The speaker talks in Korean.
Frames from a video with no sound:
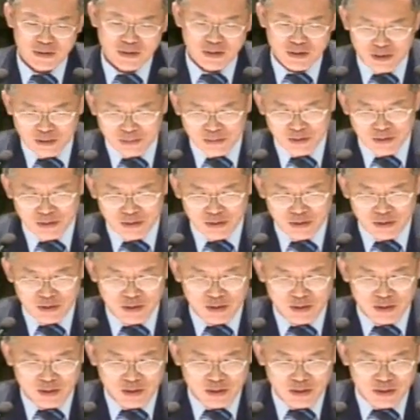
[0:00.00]
여러분,
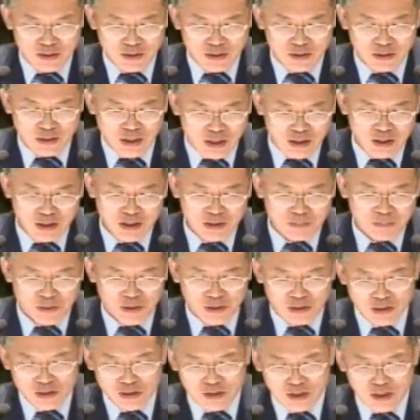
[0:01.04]
내일을
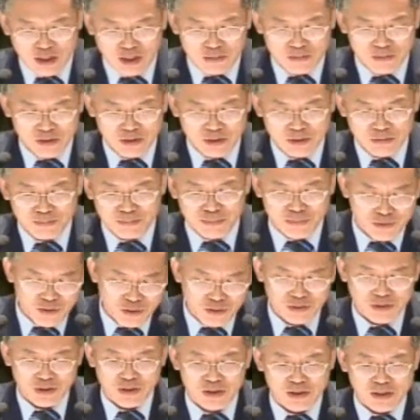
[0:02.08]
버리는 사람은
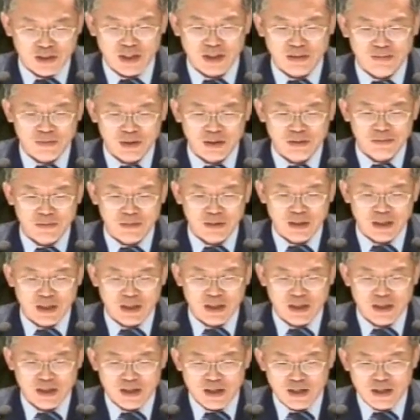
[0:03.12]
부정적인
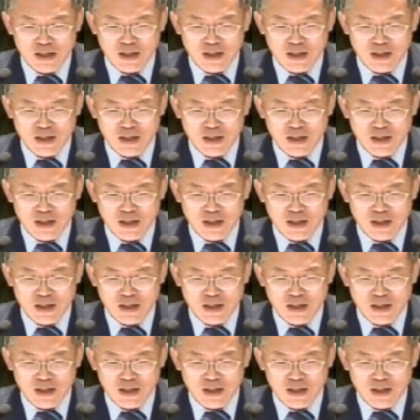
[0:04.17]
사람들입니다.